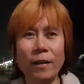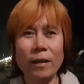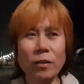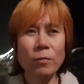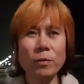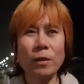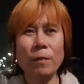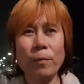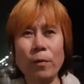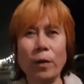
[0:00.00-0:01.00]
Yes, kumusta na
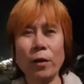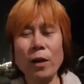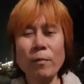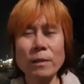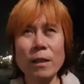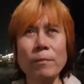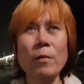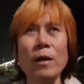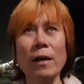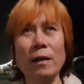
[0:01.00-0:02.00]
po kayo? Anong masarap
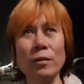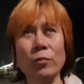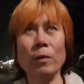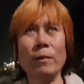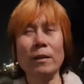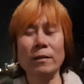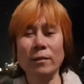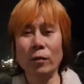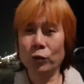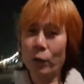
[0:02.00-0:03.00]
pong kainin tuwing may
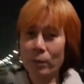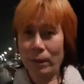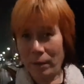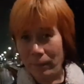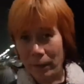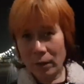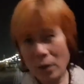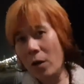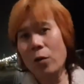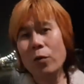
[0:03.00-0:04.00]
snow, tuwing malamig?
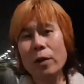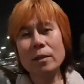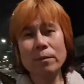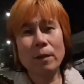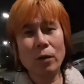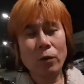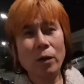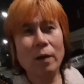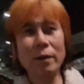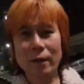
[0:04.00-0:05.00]
Unang sabaw.
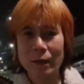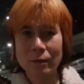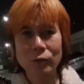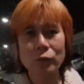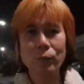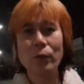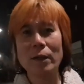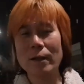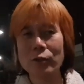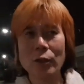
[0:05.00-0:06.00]
Yes, gusto po
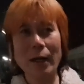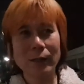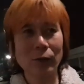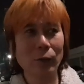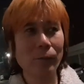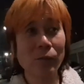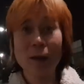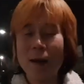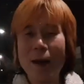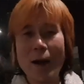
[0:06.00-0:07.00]
yan. Aros caldo.
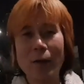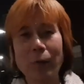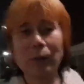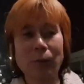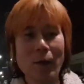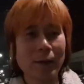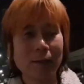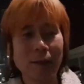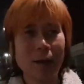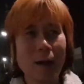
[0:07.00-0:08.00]
Ang pwede po ang
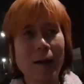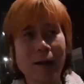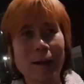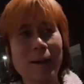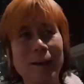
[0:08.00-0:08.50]
sinigang.